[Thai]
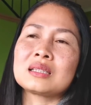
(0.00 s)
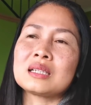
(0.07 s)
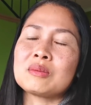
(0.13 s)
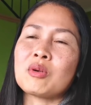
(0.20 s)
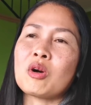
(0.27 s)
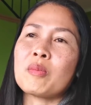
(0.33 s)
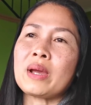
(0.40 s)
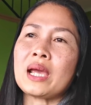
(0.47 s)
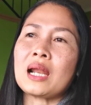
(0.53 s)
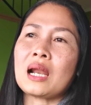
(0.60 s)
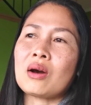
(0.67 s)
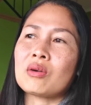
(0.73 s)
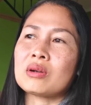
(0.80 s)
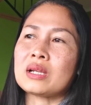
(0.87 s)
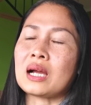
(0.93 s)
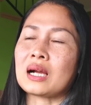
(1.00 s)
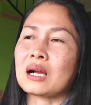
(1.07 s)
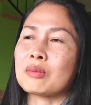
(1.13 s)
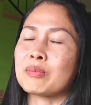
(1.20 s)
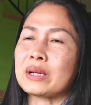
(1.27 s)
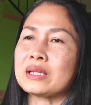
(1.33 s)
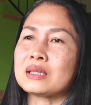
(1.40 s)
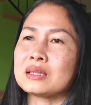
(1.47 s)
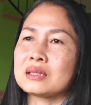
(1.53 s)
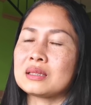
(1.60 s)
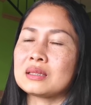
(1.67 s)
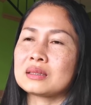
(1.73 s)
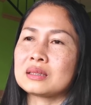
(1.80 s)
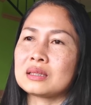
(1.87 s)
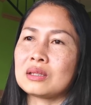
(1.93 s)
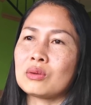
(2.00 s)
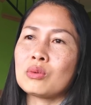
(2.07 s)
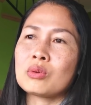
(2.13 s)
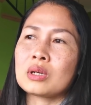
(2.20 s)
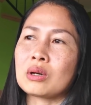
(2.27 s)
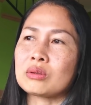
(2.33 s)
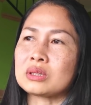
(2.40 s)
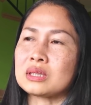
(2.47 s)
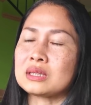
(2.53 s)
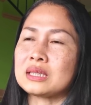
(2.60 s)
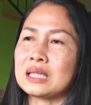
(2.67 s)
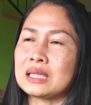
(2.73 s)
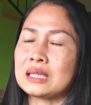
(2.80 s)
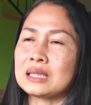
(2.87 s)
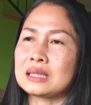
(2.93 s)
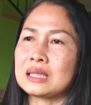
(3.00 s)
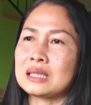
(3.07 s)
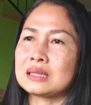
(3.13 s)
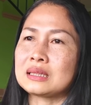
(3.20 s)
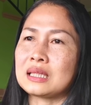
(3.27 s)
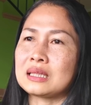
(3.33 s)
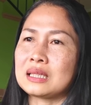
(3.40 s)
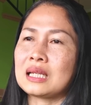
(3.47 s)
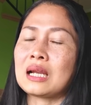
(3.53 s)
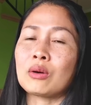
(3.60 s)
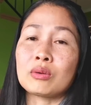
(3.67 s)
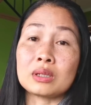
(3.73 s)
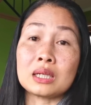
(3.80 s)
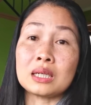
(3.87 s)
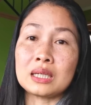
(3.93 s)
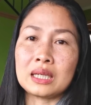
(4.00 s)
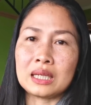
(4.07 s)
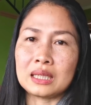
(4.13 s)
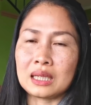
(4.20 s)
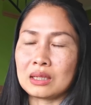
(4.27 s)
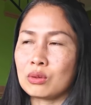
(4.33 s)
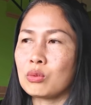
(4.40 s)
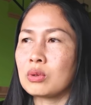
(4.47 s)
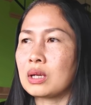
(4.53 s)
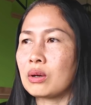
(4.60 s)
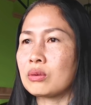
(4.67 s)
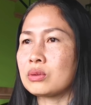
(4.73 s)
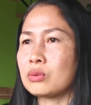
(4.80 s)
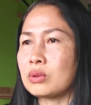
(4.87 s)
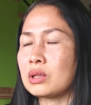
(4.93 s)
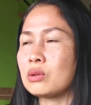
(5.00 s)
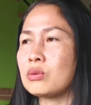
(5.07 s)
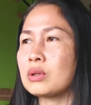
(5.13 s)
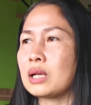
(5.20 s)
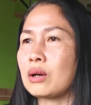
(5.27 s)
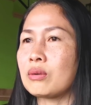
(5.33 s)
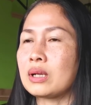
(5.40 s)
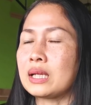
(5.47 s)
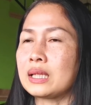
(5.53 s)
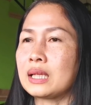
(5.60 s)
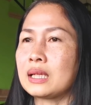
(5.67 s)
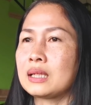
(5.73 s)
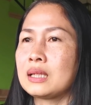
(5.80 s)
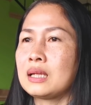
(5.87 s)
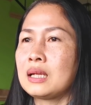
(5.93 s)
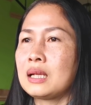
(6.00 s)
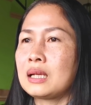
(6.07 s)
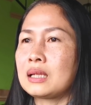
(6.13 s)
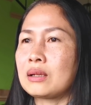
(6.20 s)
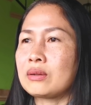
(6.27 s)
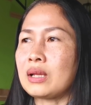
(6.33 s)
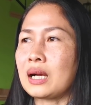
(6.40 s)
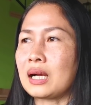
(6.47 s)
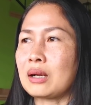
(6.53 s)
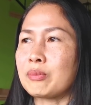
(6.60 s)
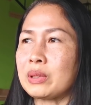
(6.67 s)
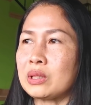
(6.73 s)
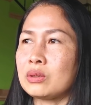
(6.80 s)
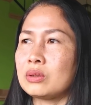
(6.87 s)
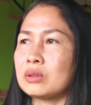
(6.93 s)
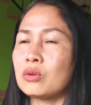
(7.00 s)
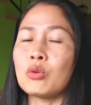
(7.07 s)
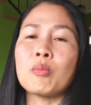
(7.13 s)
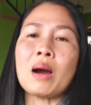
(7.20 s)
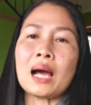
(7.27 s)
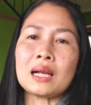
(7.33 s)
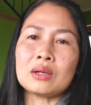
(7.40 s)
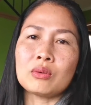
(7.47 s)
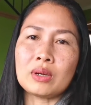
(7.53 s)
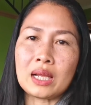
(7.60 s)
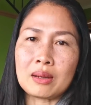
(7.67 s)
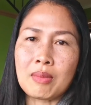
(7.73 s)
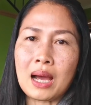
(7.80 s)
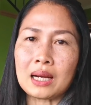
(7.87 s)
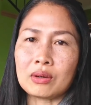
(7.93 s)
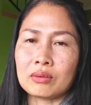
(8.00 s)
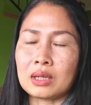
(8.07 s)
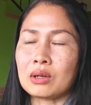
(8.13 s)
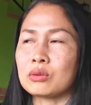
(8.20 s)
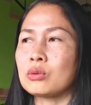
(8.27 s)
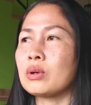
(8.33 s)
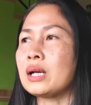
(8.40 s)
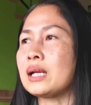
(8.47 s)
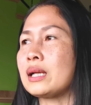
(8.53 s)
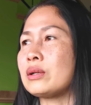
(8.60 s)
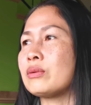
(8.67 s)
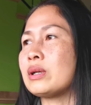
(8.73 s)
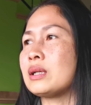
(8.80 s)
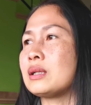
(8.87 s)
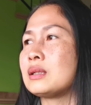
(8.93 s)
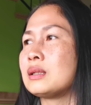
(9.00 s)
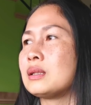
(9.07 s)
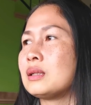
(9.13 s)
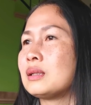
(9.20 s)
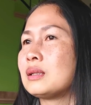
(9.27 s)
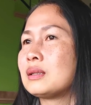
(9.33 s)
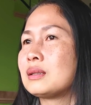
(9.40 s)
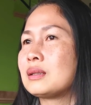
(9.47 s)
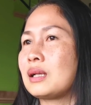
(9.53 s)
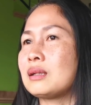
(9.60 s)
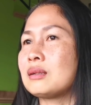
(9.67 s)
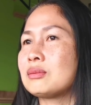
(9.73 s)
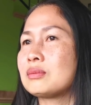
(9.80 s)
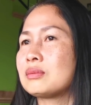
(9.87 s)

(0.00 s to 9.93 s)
เจอพ่อแม่เรา เราอยากกลับไปเจอเจอลูกเราเจอสิ่งสิ่งที่เราเคยเห็นกับลูกเราอยู่กับลูกเราอะไรเงี้ยเราอยากกลับไปดูบ้านดูแลบ้านของเราด้วยอะไรด้วย นะ